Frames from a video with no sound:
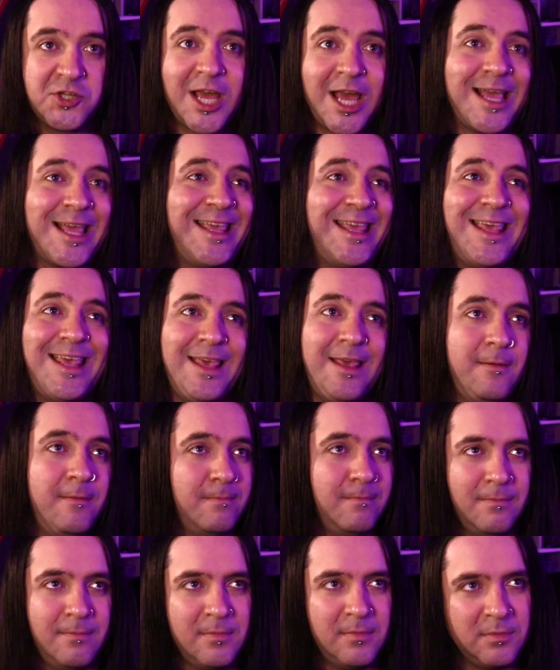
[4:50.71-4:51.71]
C'è
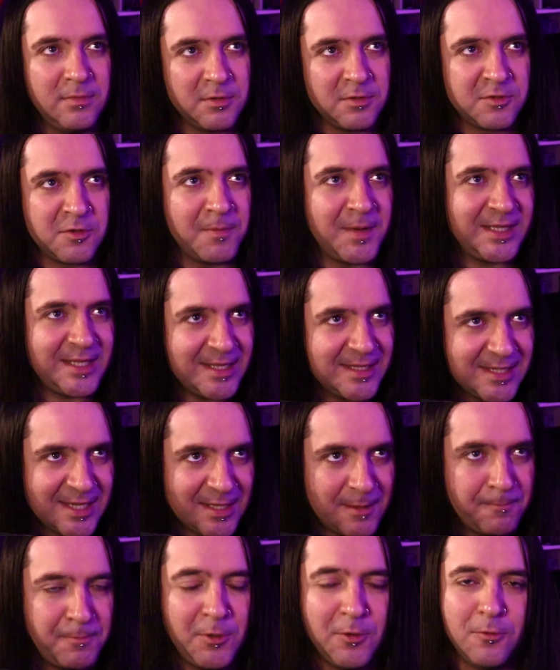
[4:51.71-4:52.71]
chi lo
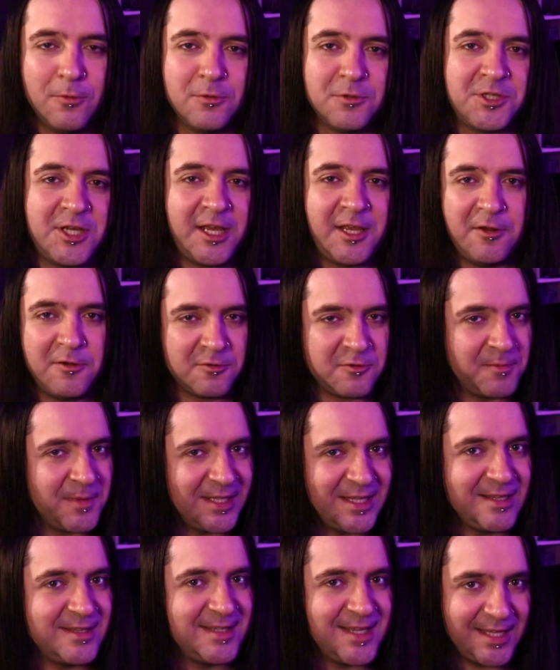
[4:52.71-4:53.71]
somatizza di più, c'è chi lo
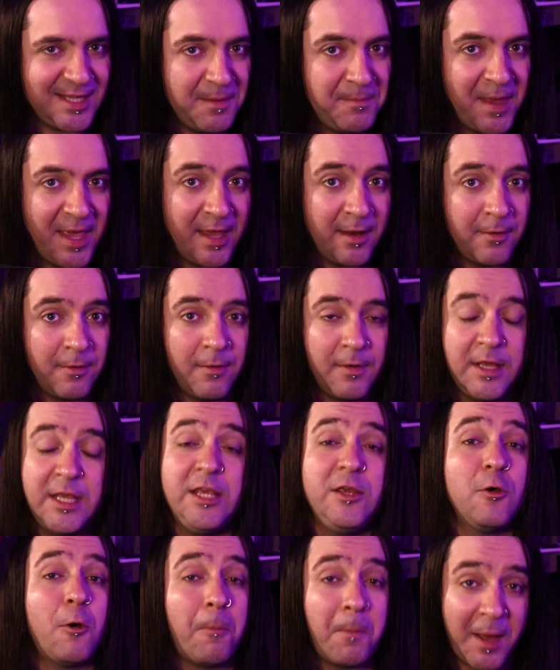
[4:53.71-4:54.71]
somatizza di meno,
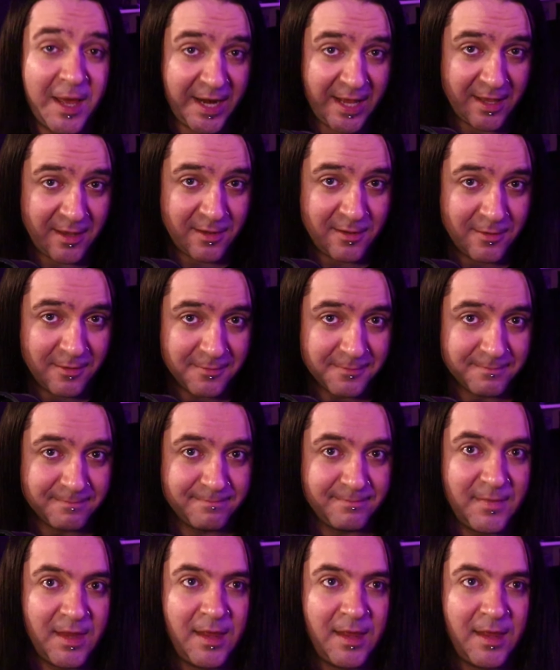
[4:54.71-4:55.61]
io parecchio.